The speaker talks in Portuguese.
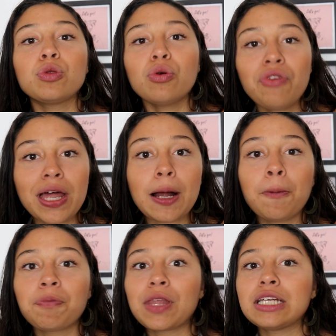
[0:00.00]
No
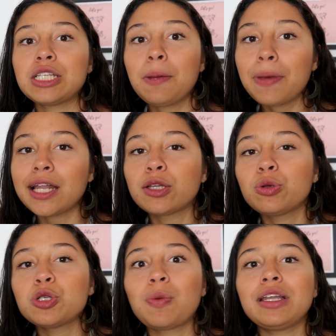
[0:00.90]
verão, as
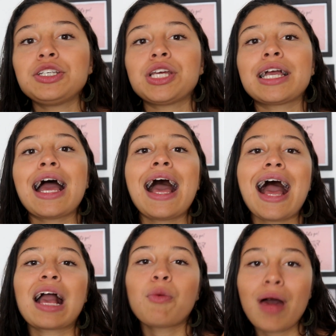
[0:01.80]
temperaturas podem chegar
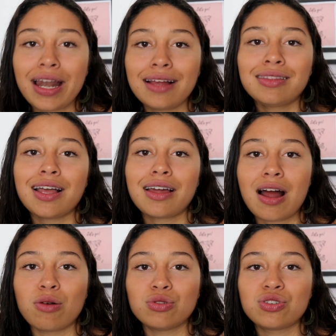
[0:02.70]
a 40
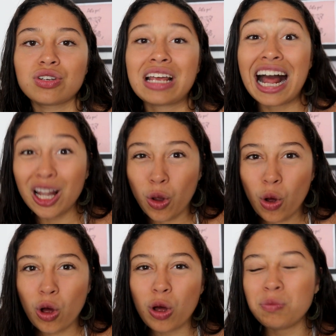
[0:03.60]
graus.
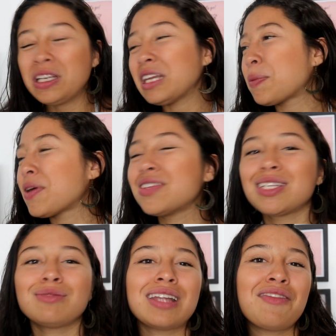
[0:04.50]
Calor, menina, porque
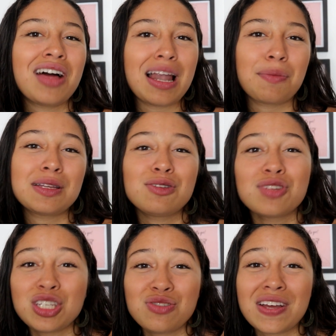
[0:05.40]
você não tava lá, porque se
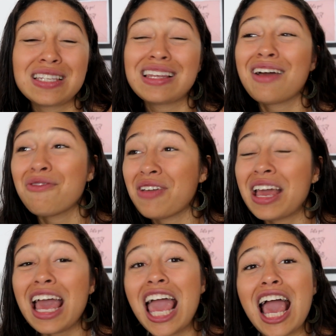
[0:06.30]
você tivesse a
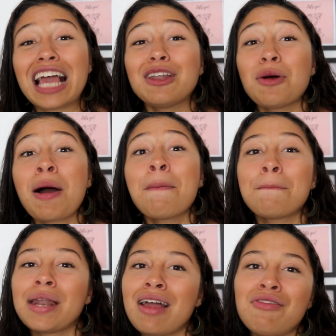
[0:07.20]
ver, aquilo é uma
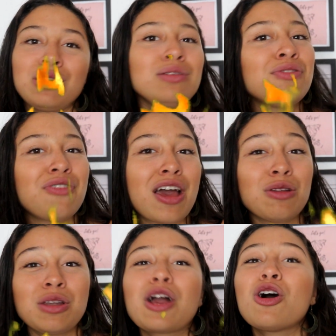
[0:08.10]
prévia do
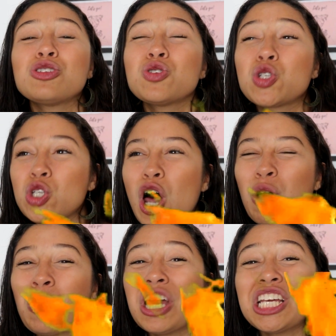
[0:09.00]
inferno, o negócio
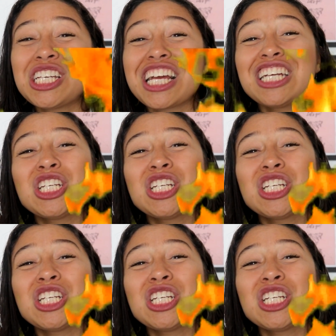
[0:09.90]
sol chega a